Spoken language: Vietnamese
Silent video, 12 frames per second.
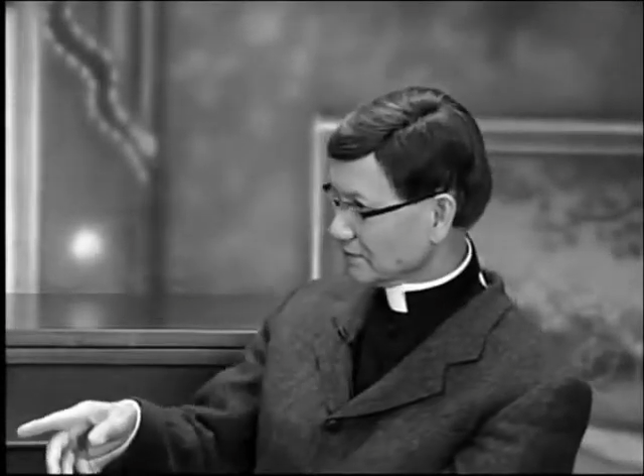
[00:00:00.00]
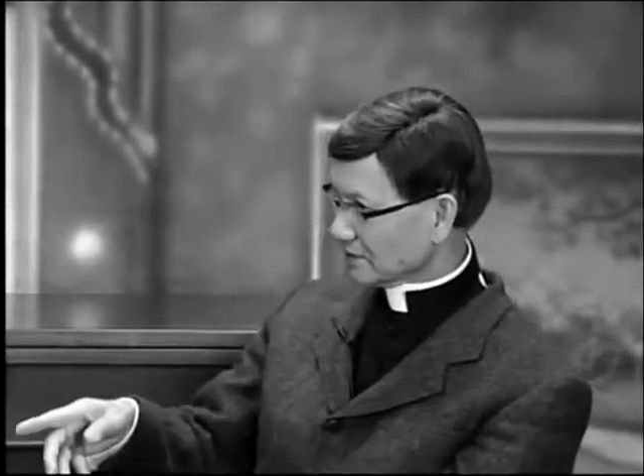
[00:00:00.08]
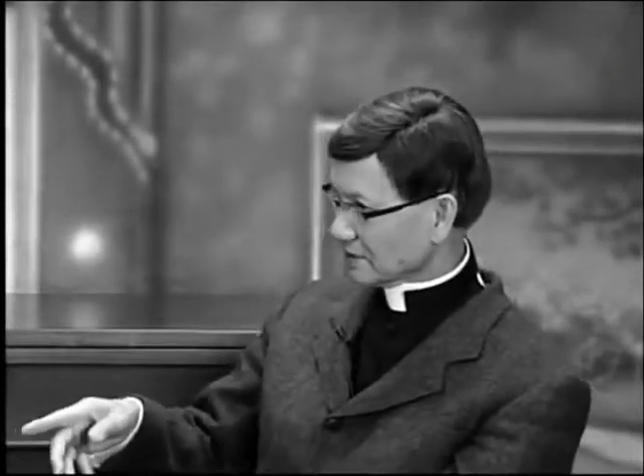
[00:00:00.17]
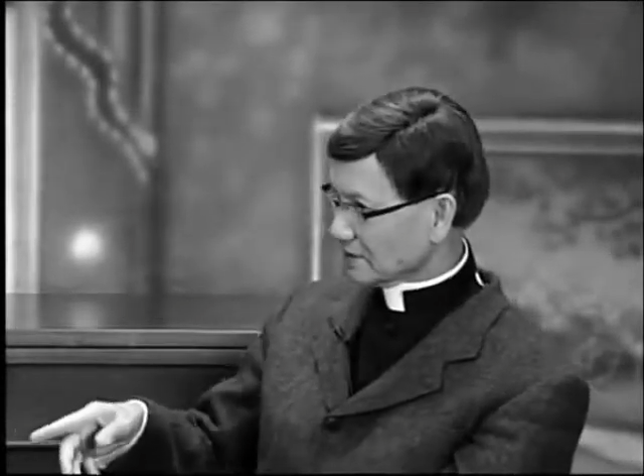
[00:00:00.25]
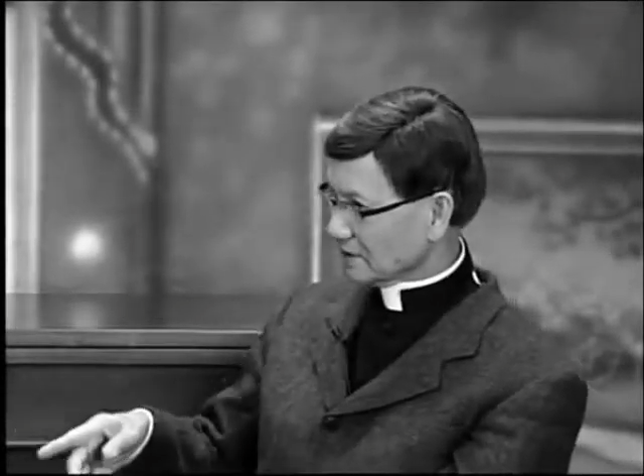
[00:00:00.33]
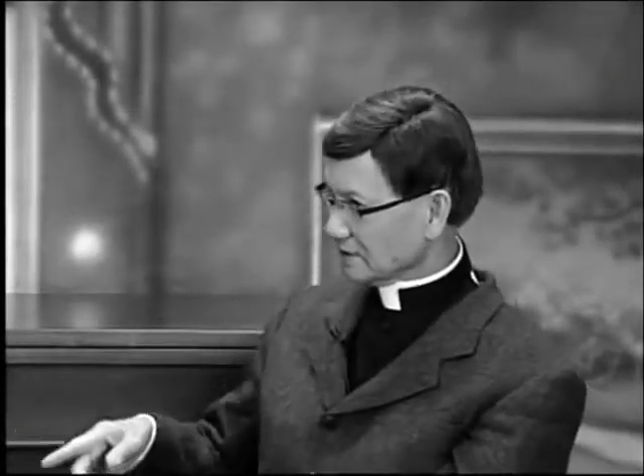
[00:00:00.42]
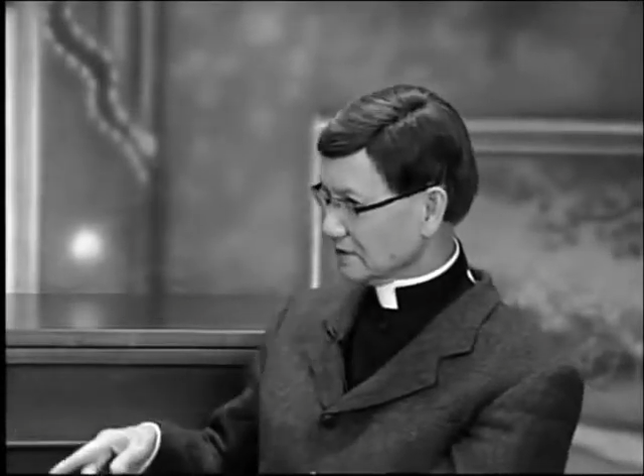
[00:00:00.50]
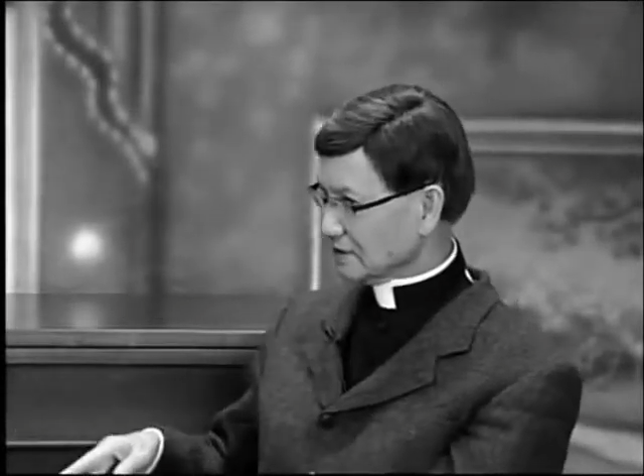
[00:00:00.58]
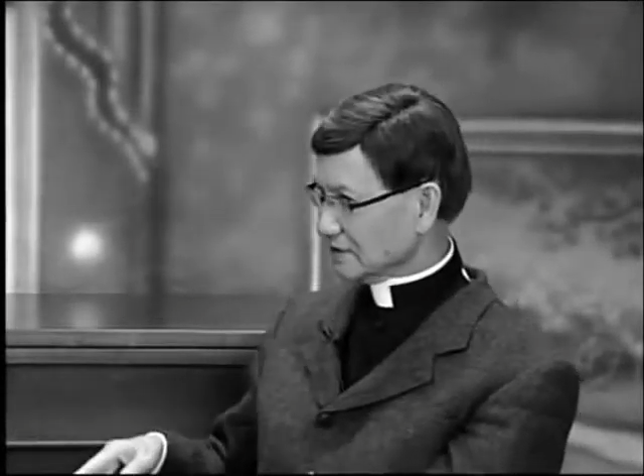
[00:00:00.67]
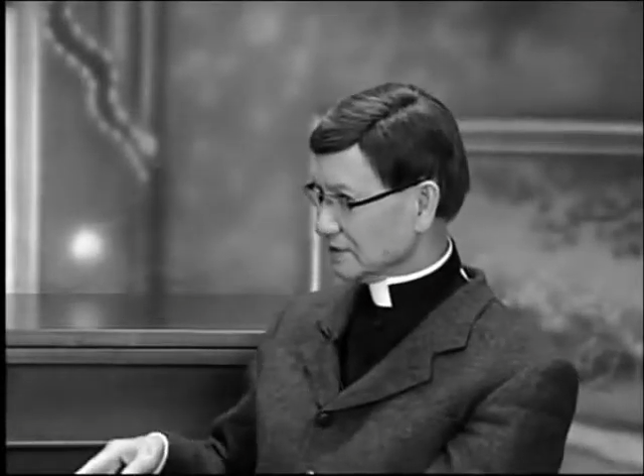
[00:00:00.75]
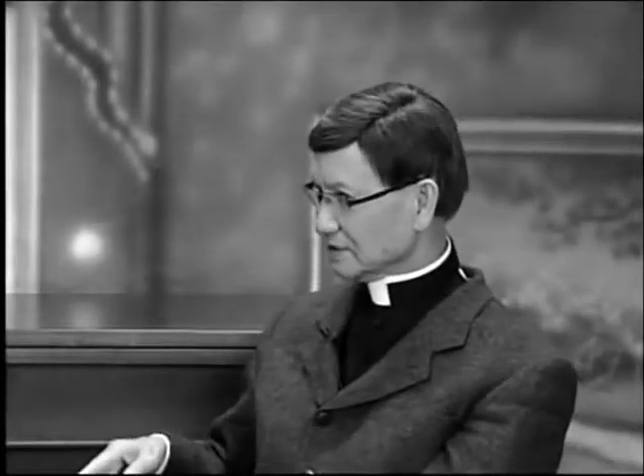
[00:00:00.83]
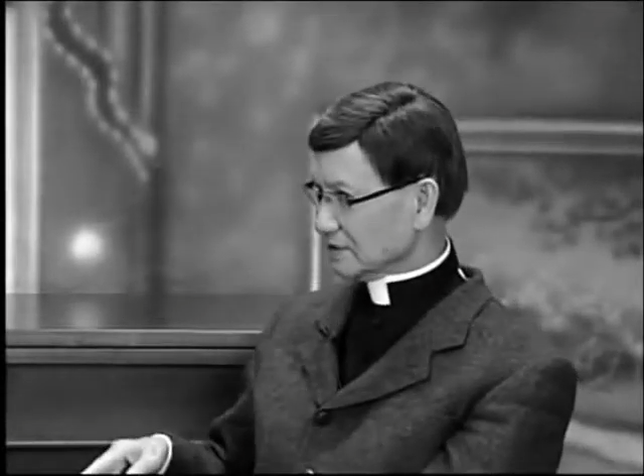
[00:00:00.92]
và
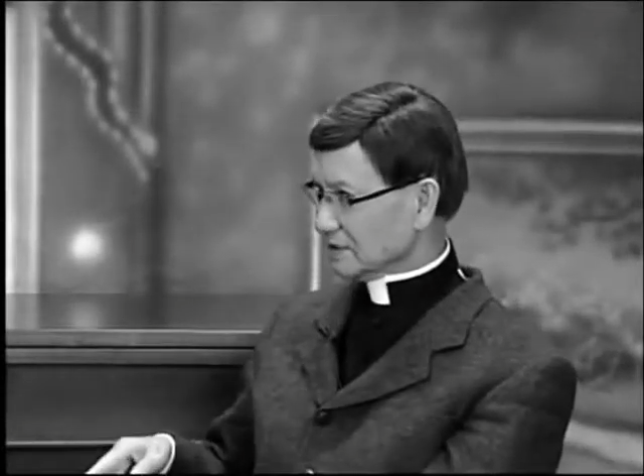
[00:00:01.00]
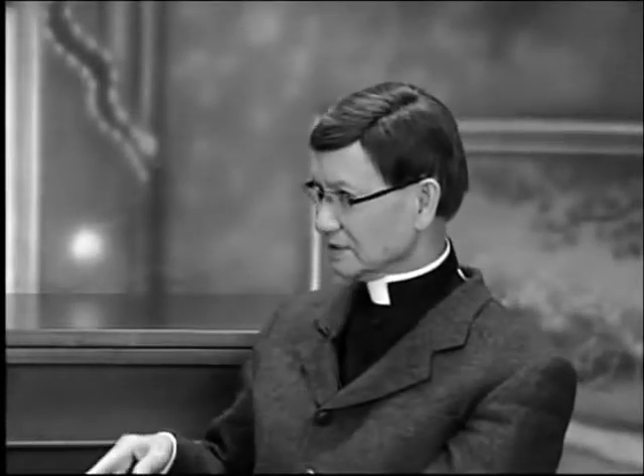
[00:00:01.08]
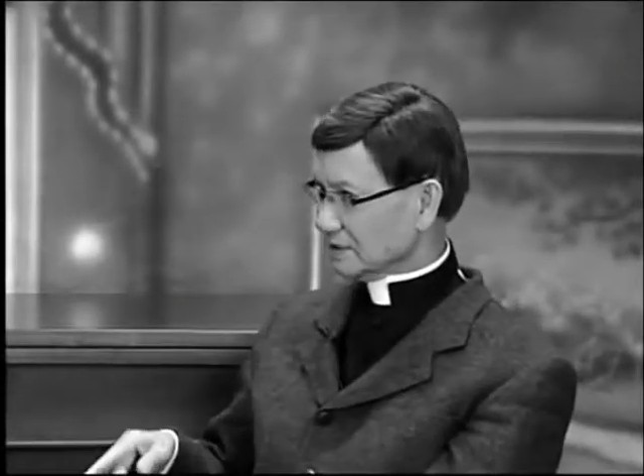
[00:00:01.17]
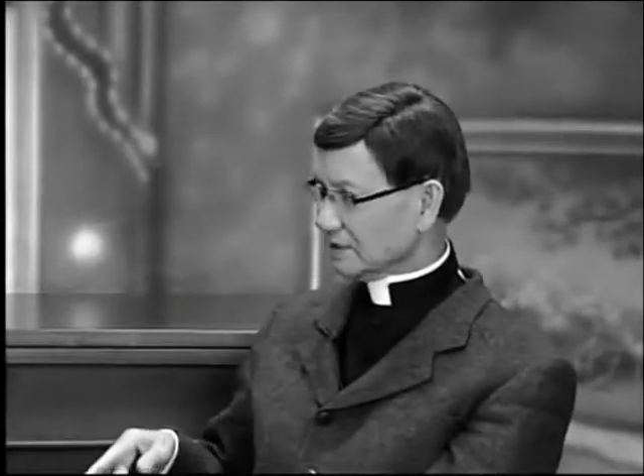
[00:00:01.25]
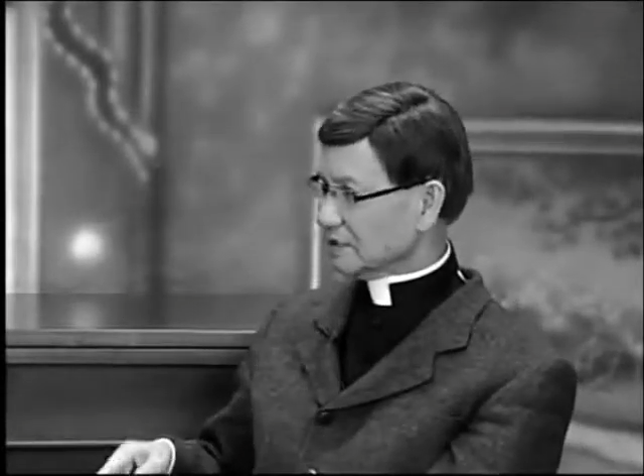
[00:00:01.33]
người người